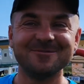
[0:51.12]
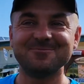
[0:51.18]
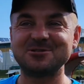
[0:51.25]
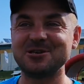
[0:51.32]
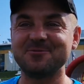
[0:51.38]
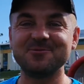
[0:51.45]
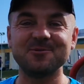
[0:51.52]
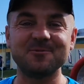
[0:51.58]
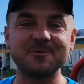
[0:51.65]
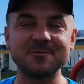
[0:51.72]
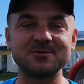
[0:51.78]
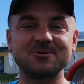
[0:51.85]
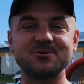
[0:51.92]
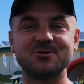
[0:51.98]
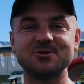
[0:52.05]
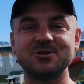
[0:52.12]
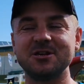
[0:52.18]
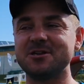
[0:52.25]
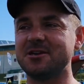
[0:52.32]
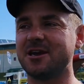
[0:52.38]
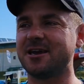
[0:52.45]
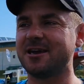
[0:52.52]
By trzeba było po prostu
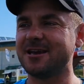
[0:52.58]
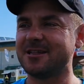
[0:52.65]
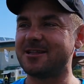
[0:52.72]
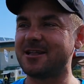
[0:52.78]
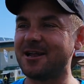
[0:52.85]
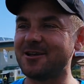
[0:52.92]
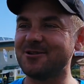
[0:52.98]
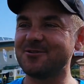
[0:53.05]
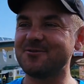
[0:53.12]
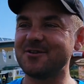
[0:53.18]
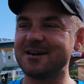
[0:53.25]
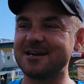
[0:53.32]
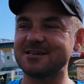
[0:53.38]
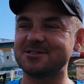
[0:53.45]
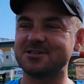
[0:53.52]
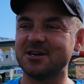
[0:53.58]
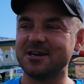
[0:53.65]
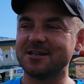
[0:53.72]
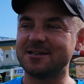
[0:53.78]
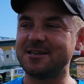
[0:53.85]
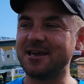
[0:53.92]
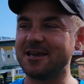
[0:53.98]
codziennie trenować,
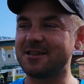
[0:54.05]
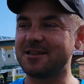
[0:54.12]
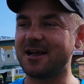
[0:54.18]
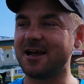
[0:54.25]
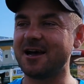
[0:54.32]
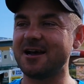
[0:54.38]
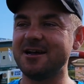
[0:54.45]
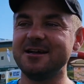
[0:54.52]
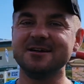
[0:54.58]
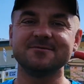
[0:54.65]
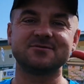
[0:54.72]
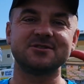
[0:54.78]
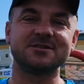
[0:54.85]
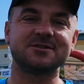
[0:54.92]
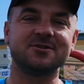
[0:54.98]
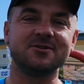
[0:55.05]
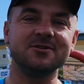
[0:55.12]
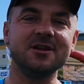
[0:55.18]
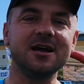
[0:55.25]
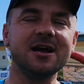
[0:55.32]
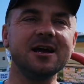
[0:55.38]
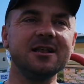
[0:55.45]
dieta, wszystko,
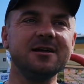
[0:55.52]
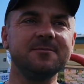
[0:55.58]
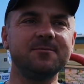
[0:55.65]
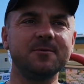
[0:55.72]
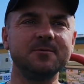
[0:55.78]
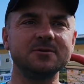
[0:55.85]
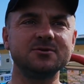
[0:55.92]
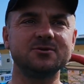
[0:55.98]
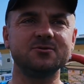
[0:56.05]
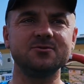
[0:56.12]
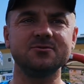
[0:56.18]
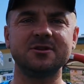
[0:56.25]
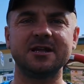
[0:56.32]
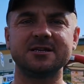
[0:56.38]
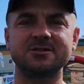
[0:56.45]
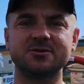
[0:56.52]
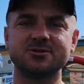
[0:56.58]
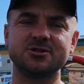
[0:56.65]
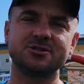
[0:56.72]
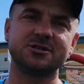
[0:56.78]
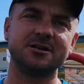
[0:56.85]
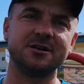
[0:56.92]
no ale po prostu teraz
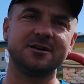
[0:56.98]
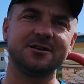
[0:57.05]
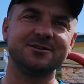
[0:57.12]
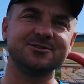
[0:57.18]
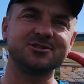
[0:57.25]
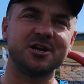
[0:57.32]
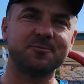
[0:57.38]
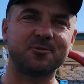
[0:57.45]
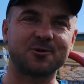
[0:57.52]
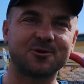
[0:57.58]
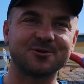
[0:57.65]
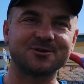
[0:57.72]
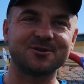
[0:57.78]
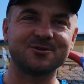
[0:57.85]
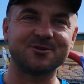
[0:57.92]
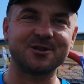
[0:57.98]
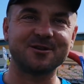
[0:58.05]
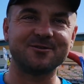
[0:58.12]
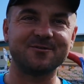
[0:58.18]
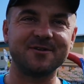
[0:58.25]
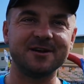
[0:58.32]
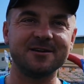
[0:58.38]
troszeczkę lżej podchodzę do
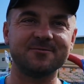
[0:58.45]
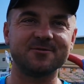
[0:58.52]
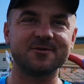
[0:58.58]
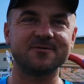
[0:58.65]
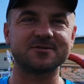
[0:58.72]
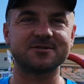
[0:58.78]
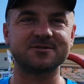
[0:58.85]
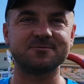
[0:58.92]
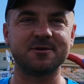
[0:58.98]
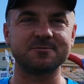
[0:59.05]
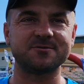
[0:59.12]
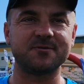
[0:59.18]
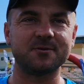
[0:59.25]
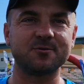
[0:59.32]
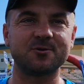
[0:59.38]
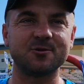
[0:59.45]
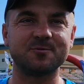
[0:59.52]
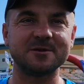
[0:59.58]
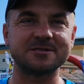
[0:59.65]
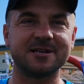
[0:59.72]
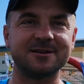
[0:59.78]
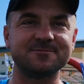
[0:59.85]
trenowania, ponieważ mam swoją
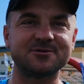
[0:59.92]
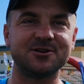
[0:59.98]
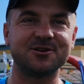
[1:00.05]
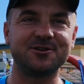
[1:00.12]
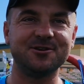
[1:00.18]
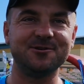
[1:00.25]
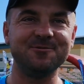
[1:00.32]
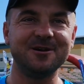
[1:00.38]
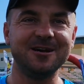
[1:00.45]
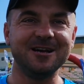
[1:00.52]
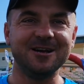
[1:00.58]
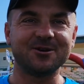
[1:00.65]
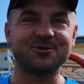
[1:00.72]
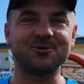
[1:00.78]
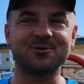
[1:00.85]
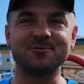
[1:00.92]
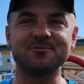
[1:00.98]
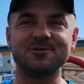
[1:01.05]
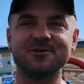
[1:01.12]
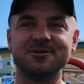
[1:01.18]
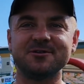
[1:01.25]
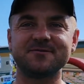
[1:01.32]
grupę Zaremski Team, którą
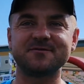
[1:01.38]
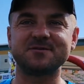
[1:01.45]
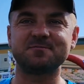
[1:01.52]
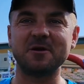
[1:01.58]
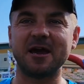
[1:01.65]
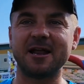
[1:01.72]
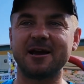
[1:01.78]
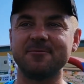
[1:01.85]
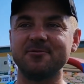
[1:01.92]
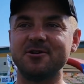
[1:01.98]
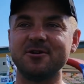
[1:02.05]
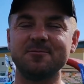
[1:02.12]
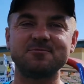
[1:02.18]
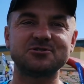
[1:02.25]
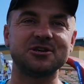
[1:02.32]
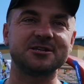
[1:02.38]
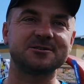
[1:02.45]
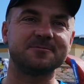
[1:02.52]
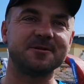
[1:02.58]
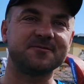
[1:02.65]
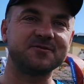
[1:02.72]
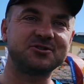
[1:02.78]
e, wspieram i
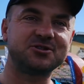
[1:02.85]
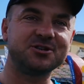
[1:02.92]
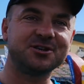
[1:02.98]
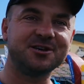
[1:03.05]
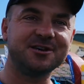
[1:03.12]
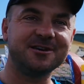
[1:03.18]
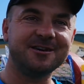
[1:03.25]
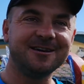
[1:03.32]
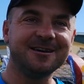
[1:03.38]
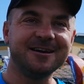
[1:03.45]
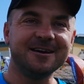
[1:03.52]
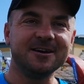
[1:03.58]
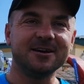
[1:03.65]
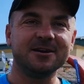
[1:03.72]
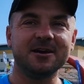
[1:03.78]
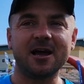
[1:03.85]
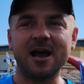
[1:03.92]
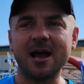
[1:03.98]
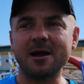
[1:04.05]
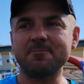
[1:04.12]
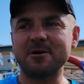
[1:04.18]
przyjeżdżam na wyścigi, a